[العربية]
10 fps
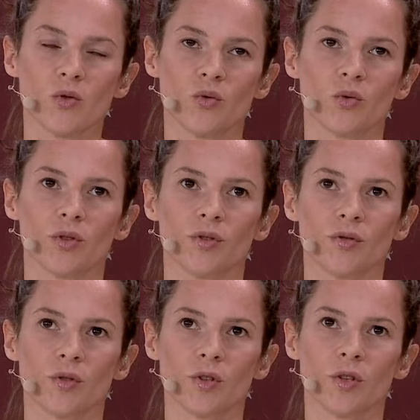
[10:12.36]

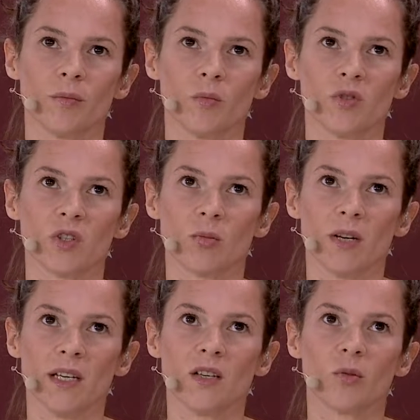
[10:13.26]
أوجهها
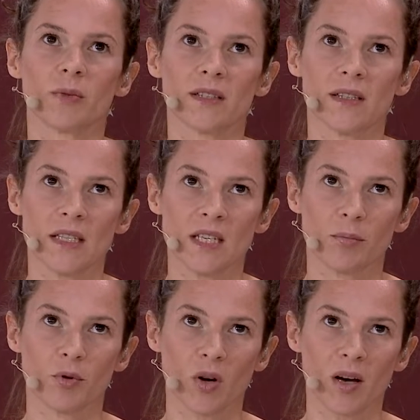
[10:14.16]
آه، لكم
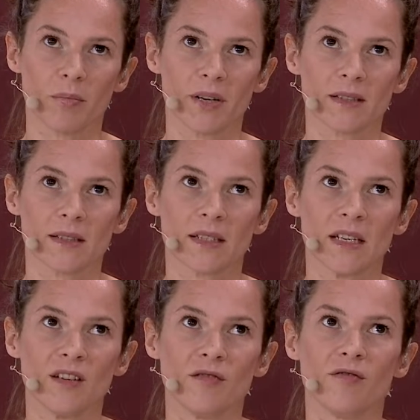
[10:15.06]
أيضا
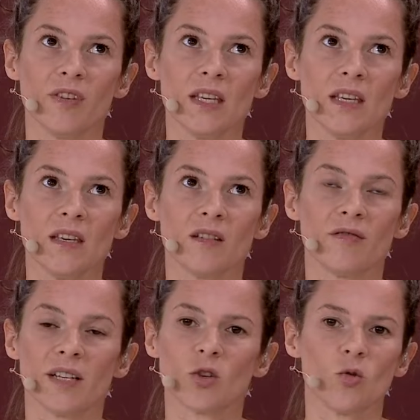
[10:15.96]
عندما
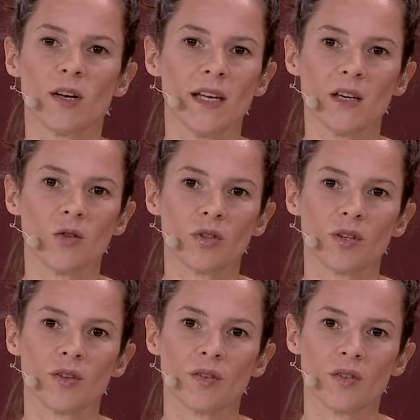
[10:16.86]
تفكر
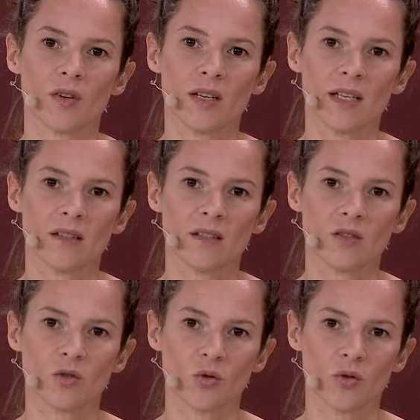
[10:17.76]
باختيار
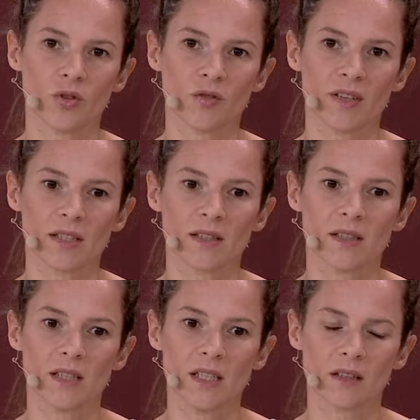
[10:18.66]
كتاب أو
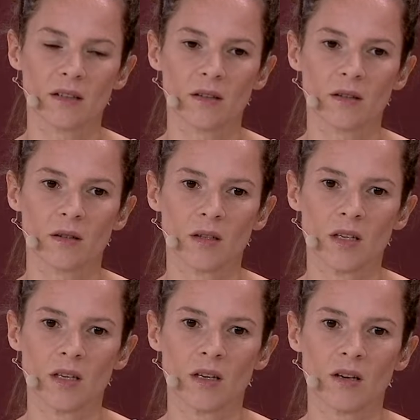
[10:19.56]
نشر كتاب